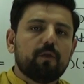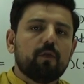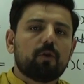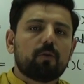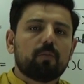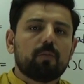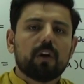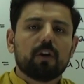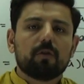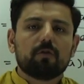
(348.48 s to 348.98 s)

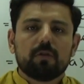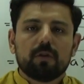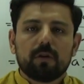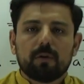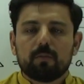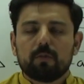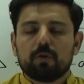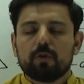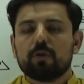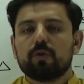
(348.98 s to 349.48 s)
फार्मूला को
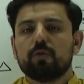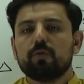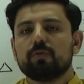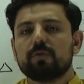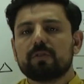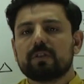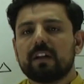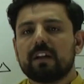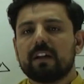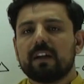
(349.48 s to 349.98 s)
हम लोग
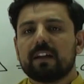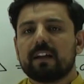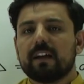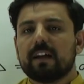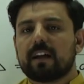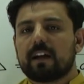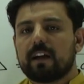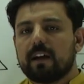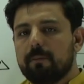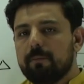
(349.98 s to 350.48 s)
यूज़ करेंगे
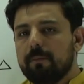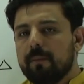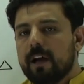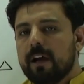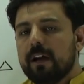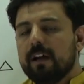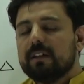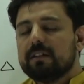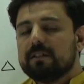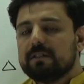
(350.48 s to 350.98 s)
कब
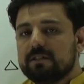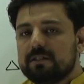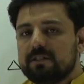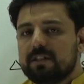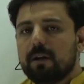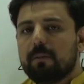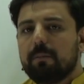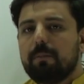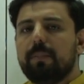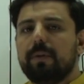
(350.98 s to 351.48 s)

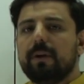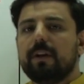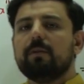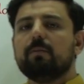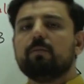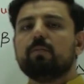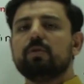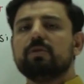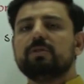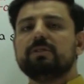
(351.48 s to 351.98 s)
जब भी
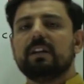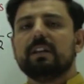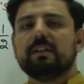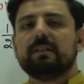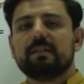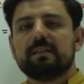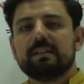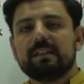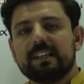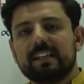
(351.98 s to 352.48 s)
मुझे
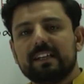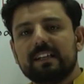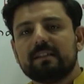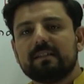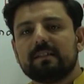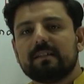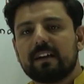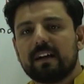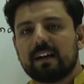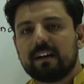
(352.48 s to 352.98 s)
तीन
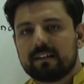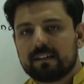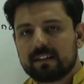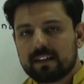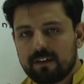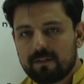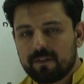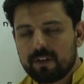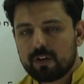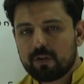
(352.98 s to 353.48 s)
साइड्स
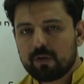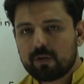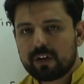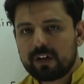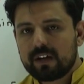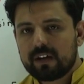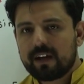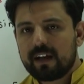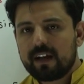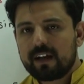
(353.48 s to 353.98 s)
गिवन
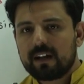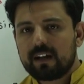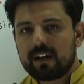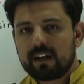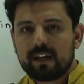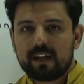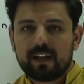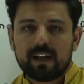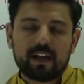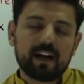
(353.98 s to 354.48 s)
होंगे ट्राइंगल
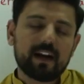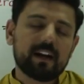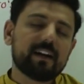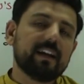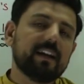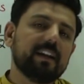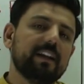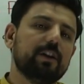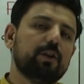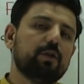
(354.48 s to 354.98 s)
की एंड
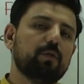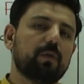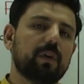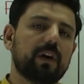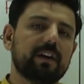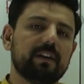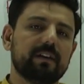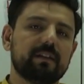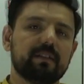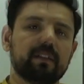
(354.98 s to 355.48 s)
आई नीड टू
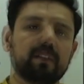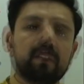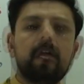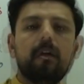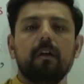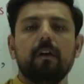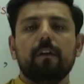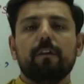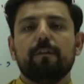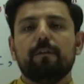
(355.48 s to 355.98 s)
फाइंड इट्स
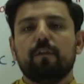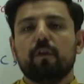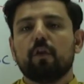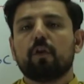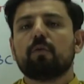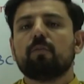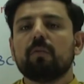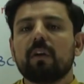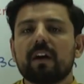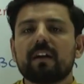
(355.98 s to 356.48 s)
एरिया
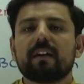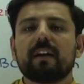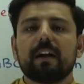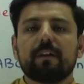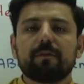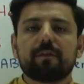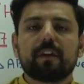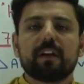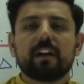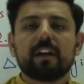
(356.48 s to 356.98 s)
फॉर्मूला
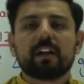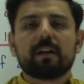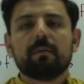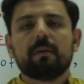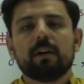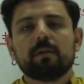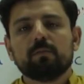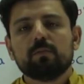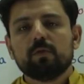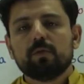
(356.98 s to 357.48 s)
ड्राइव करने के
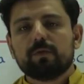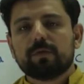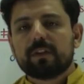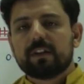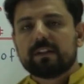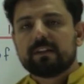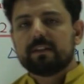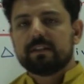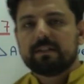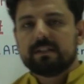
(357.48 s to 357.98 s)
बाद मूव
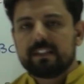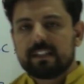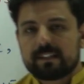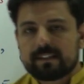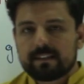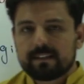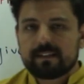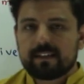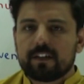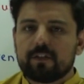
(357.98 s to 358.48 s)
करते हैं जी
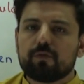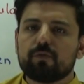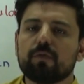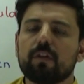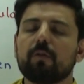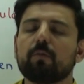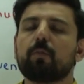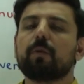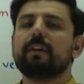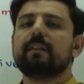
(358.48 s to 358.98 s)
एक्सरसाइज
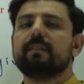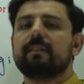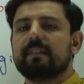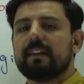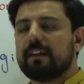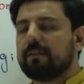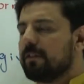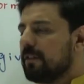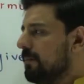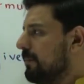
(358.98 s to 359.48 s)

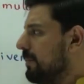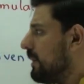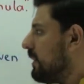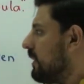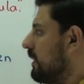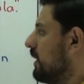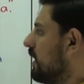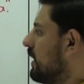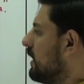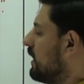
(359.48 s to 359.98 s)
12.7 पे
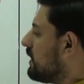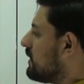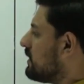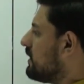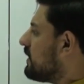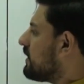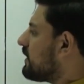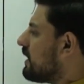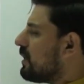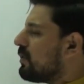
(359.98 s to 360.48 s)

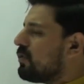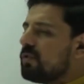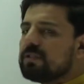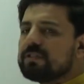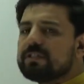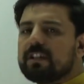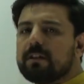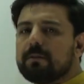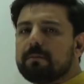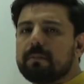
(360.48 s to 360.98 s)
जिसका
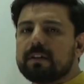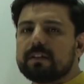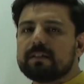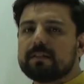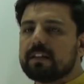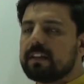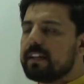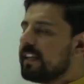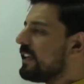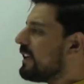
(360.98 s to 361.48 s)
क्वेश्चन नंबर
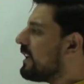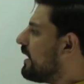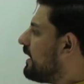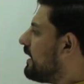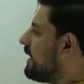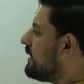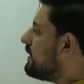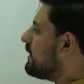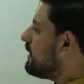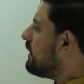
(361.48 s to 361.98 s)
थ्री क्या
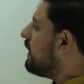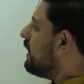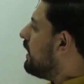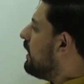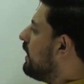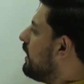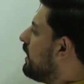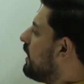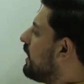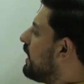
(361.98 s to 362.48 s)
है जी
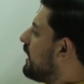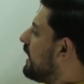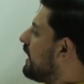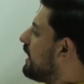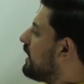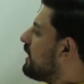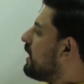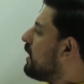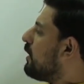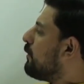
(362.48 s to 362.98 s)

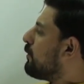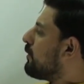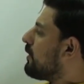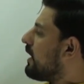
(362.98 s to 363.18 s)
एरिया ऑफ